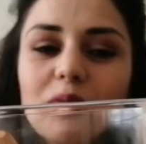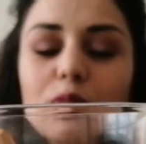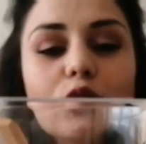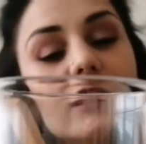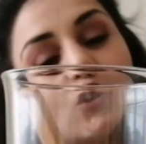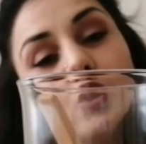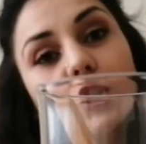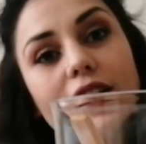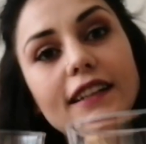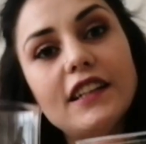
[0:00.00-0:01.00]
bunların
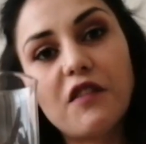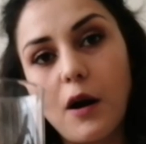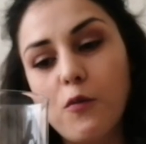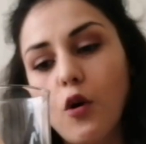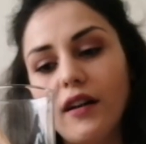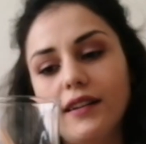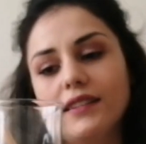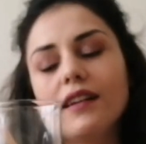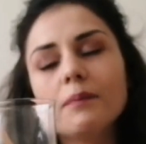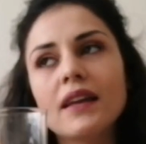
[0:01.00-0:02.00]
küçükleri de var bu
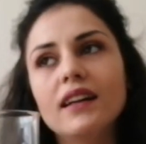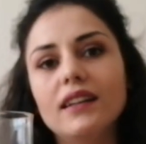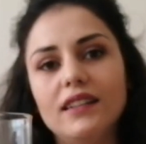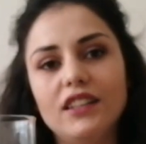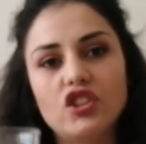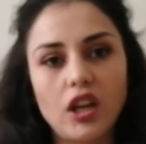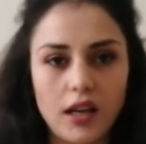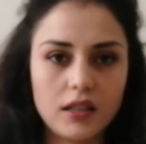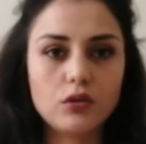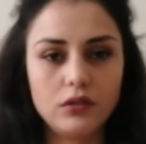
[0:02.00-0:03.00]
arada. Ee,
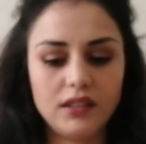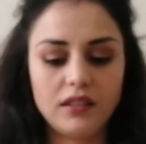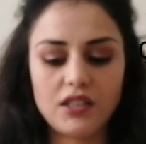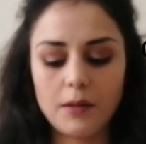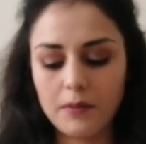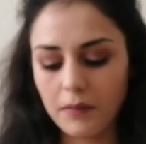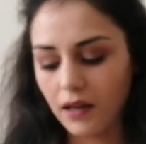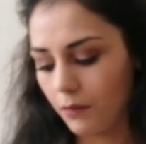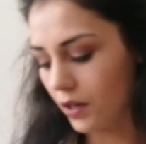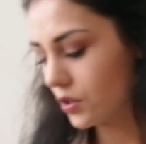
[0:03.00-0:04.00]
çay
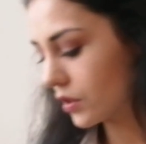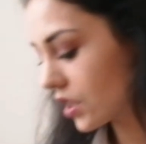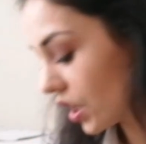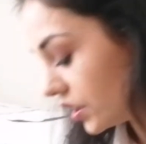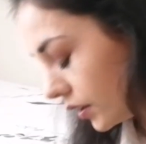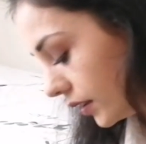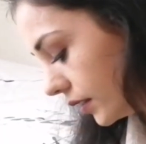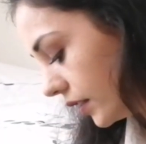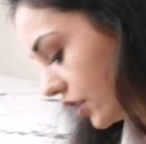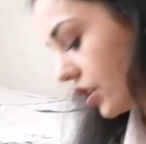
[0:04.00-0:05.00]
içebilmek amaçlı çay e,